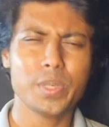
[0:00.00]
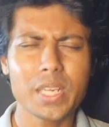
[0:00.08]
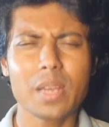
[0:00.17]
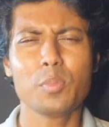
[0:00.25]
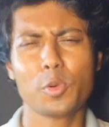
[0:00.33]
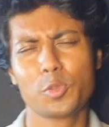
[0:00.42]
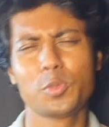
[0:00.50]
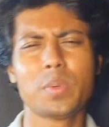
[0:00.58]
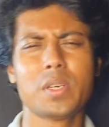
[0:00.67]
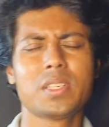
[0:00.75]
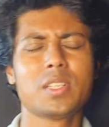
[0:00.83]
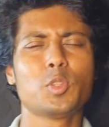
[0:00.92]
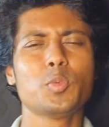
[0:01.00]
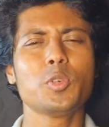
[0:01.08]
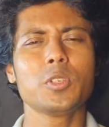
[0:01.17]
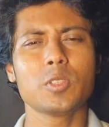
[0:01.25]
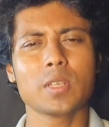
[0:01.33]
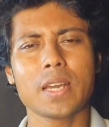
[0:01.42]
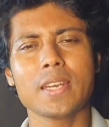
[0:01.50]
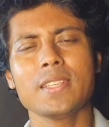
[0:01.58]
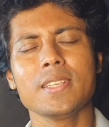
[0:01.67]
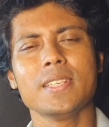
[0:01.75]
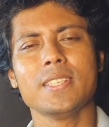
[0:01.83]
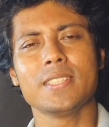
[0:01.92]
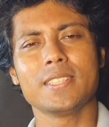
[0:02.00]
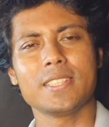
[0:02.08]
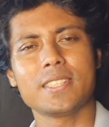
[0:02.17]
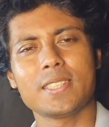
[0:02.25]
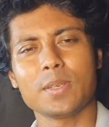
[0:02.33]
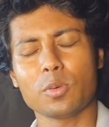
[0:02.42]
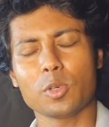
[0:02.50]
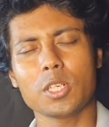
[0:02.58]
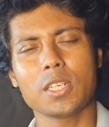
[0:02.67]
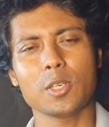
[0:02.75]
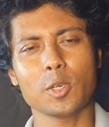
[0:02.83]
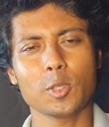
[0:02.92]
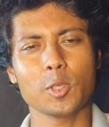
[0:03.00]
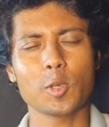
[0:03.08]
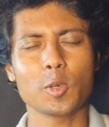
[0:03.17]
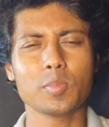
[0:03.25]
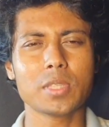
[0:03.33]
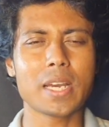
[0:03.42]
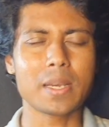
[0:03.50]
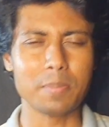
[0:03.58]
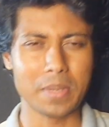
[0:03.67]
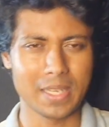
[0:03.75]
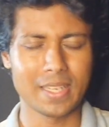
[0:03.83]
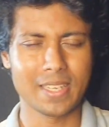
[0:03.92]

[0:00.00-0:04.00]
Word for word: বিশাল বড় সুপারস্টার তবু কিন্তু এখানে সিক্সটি ফোরটি হয়তো এরকম থাকবে